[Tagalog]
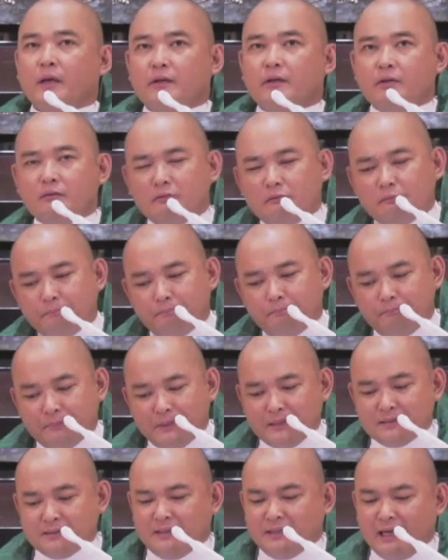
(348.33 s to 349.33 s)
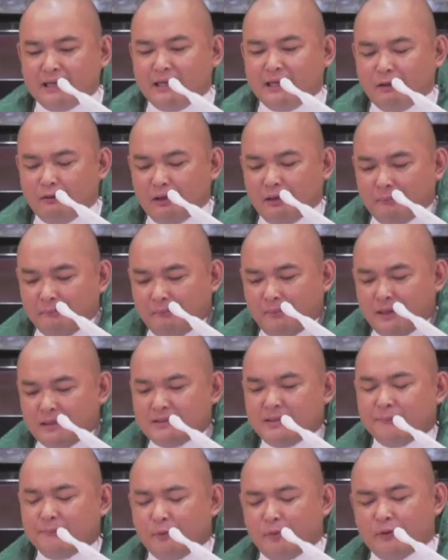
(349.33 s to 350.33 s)
Yung kasi naalala ko ng
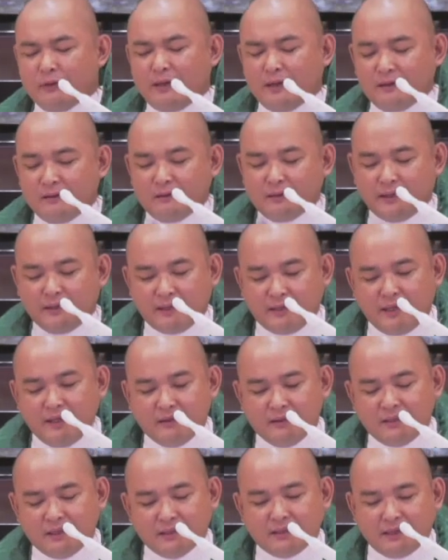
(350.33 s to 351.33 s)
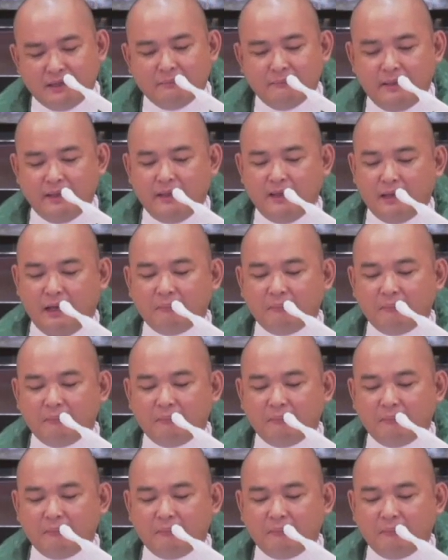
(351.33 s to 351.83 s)
kasi po nang kinder kami,